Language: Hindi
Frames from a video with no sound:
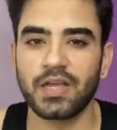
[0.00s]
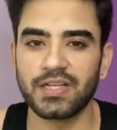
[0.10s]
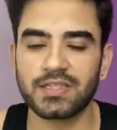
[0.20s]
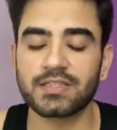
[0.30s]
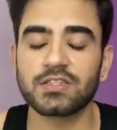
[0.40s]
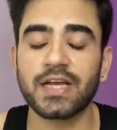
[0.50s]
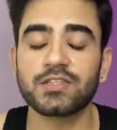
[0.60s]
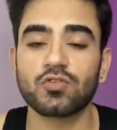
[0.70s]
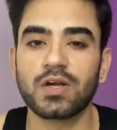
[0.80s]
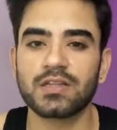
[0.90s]
इस
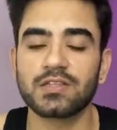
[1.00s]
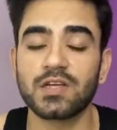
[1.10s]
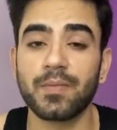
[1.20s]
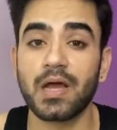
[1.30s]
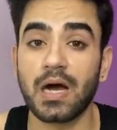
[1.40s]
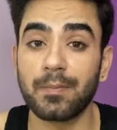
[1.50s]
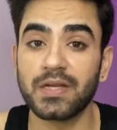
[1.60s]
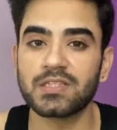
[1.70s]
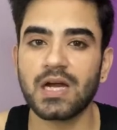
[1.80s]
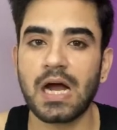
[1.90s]
एक्सरसाइज को करते समय
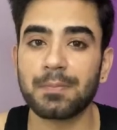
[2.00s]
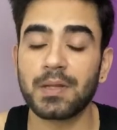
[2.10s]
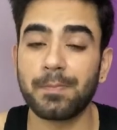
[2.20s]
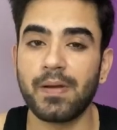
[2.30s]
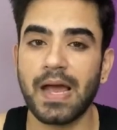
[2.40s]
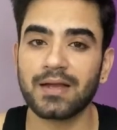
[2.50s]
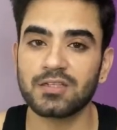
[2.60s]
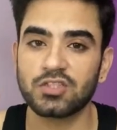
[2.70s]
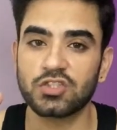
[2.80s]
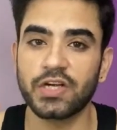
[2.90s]
हमेशा आपकी बैक
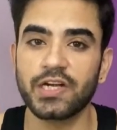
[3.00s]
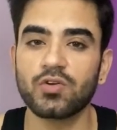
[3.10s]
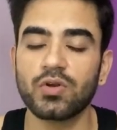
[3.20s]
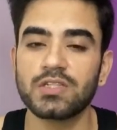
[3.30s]
स्ट्रेट होनी